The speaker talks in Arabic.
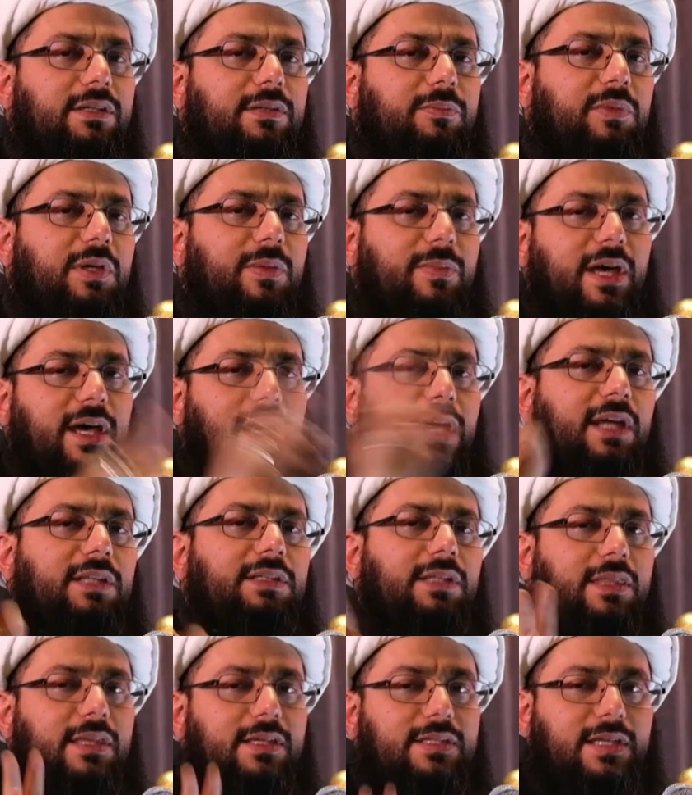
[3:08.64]
بما
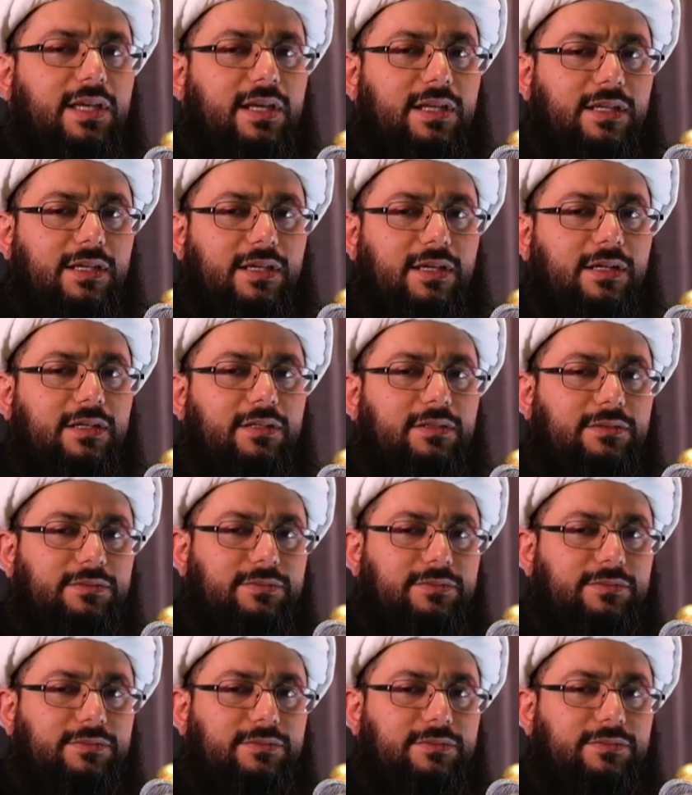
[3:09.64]
احدث تاليا